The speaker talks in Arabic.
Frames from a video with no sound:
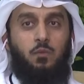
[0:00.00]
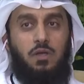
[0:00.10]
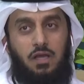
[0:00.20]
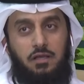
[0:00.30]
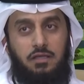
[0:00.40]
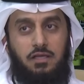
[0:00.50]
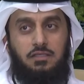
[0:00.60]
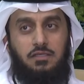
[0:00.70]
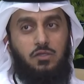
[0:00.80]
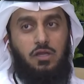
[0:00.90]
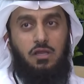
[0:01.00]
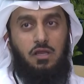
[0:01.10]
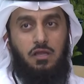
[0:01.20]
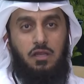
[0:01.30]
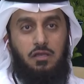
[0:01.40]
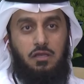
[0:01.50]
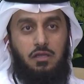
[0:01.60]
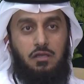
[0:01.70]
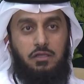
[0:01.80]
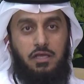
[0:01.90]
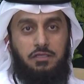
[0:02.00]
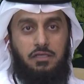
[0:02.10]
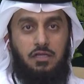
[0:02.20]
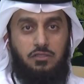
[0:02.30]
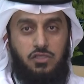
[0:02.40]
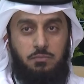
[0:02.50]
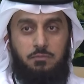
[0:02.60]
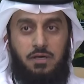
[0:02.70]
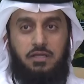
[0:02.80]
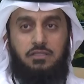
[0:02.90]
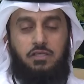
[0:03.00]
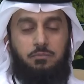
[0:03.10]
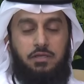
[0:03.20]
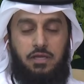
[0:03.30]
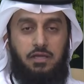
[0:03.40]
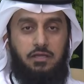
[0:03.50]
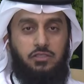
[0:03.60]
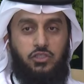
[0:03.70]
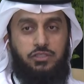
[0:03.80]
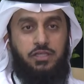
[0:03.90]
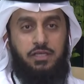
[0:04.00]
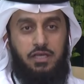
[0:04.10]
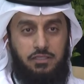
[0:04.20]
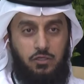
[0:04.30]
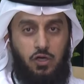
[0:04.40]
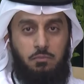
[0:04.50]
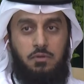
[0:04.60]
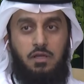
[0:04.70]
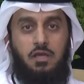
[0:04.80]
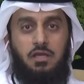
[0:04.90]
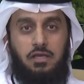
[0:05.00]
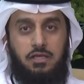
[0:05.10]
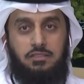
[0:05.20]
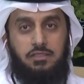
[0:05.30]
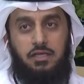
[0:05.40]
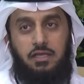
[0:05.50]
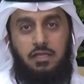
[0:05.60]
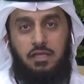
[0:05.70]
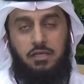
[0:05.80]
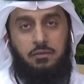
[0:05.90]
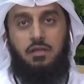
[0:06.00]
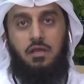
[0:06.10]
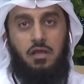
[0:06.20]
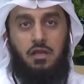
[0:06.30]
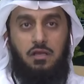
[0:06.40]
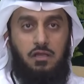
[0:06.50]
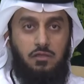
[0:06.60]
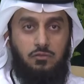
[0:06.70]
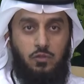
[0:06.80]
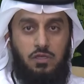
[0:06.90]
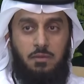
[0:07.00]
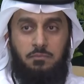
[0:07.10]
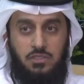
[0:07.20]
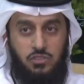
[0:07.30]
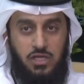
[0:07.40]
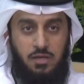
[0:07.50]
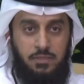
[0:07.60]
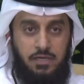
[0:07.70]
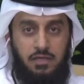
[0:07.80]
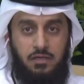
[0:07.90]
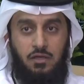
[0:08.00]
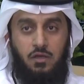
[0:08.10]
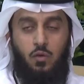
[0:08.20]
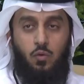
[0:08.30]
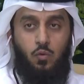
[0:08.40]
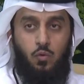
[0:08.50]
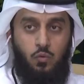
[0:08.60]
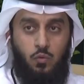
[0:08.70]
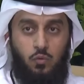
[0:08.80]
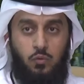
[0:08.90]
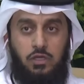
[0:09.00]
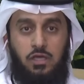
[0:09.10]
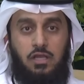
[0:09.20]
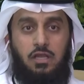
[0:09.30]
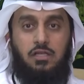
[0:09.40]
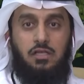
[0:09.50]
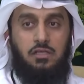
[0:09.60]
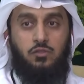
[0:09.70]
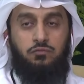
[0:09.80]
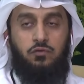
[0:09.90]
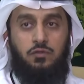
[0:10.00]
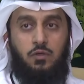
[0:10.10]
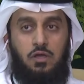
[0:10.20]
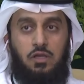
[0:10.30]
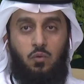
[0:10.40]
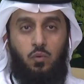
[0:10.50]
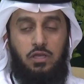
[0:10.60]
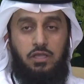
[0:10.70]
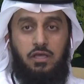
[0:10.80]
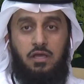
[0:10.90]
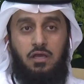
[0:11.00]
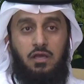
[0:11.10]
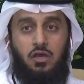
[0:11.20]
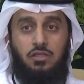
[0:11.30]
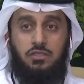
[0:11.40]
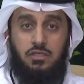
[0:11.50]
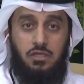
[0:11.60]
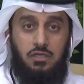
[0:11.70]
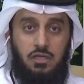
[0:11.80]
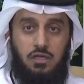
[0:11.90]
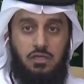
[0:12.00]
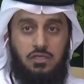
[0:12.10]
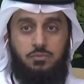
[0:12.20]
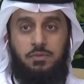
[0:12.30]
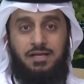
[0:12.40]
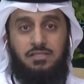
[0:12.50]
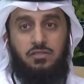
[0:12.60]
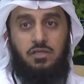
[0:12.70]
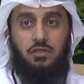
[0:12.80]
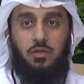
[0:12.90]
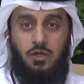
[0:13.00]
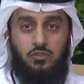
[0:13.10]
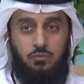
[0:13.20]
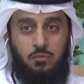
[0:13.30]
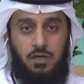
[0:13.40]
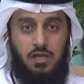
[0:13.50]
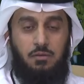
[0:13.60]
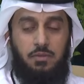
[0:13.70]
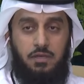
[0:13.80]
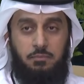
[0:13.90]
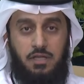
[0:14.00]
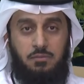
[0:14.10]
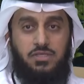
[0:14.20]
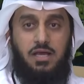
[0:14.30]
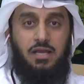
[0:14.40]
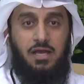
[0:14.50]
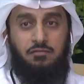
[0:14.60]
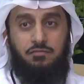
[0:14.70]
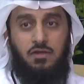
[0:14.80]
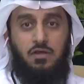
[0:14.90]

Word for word: والله حقيقة الـ الـ الـ يعني الادرسبل ماركت كبير جدا يعني اليوم لك تتخيلي يعني الطلاب من الجامعة والى الصفوف الاوليه عندك الاكسباتس اللي رواتبهم اقل مثلا من 5000